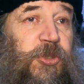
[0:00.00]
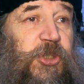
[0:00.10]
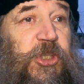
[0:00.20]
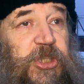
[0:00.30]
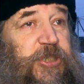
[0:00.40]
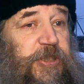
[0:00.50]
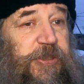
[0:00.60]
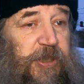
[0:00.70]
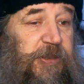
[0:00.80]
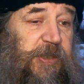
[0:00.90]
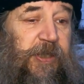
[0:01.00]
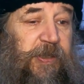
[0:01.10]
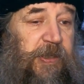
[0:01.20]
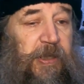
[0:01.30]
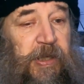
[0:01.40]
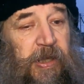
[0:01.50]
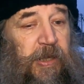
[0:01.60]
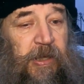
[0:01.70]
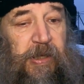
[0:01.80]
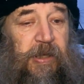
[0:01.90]
Если тогда
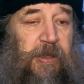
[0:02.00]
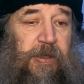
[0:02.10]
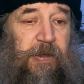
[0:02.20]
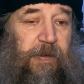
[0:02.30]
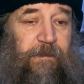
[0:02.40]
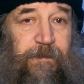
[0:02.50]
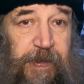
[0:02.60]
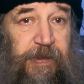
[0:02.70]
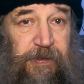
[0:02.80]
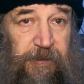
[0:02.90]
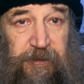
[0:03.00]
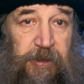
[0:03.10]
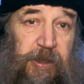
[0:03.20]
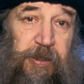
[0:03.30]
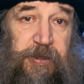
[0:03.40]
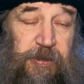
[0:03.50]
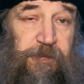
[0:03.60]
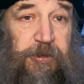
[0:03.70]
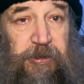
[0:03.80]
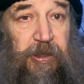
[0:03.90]
виделось,
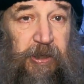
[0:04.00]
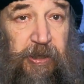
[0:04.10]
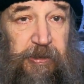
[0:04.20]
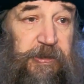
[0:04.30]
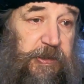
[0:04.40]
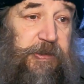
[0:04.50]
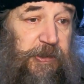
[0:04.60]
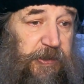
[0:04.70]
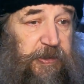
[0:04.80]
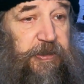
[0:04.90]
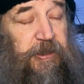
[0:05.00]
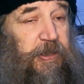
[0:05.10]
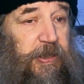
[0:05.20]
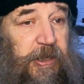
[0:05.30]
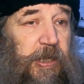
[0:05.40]
что вот такая деятельность